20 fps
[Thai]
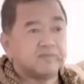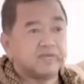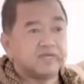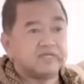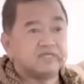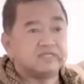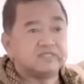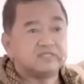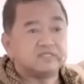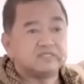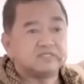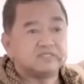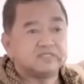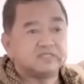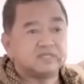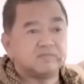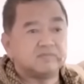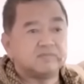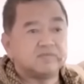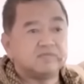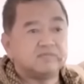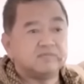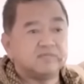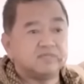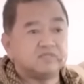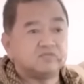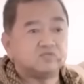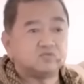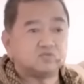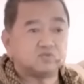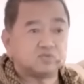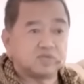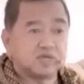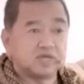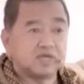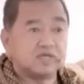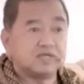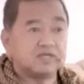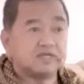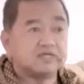ทำไมจะไม่มีจุดสุด
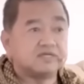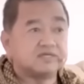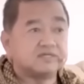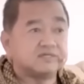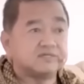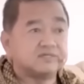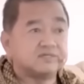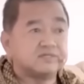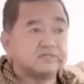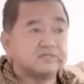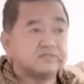ท้ายละ่ะ